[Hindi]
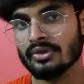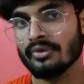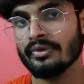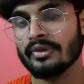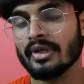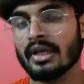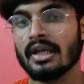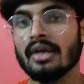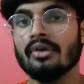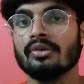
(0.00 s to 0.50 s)
चूज
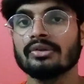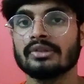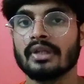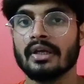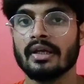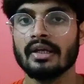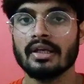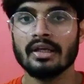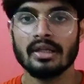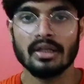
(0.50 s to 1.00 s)
करना होता
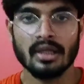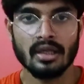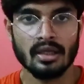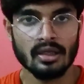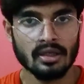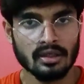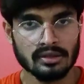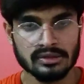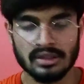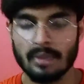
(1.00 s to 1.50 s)
है
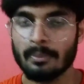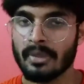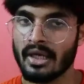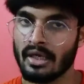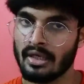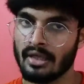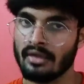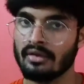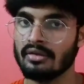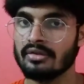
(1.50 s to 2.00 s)
सब
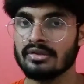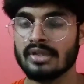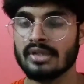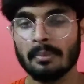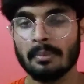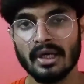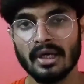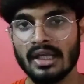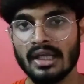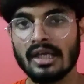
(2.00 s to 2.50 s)
कैटेगरी सब
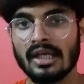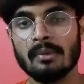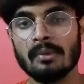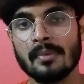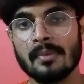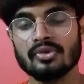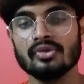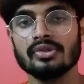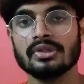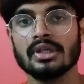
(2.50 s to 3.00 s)
कैटेगरी में
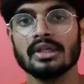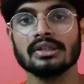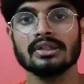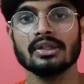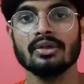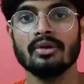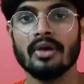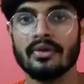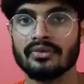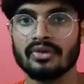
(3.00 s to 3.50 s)
आप चूज करते
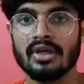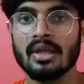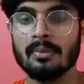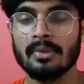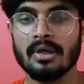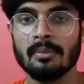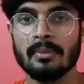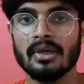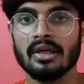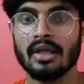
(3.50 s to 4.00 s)
हो स्टडी
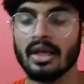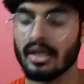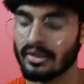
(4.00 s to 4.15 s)
परमिट एंड